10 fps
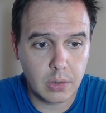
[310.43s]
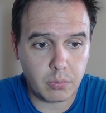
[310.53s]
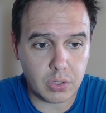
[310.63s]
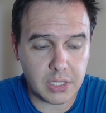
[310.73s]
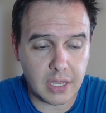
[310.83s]

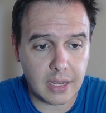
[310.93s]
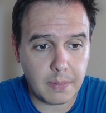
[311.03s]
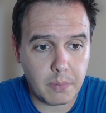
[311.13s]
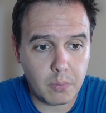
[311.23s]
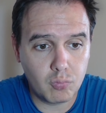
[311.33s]
pues
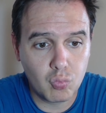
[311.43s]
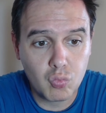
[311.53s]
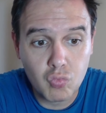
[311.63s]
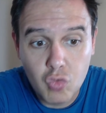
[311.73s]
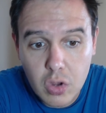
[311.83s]
tiene
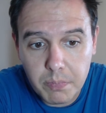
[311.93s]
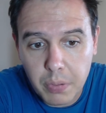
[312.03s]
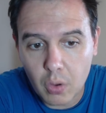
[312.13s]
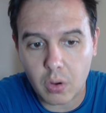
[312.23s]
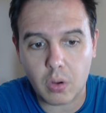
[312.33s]
muy
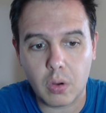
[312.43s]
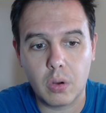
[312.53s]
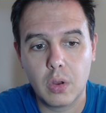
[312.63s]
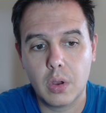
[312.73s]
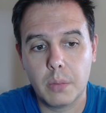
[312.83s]
poco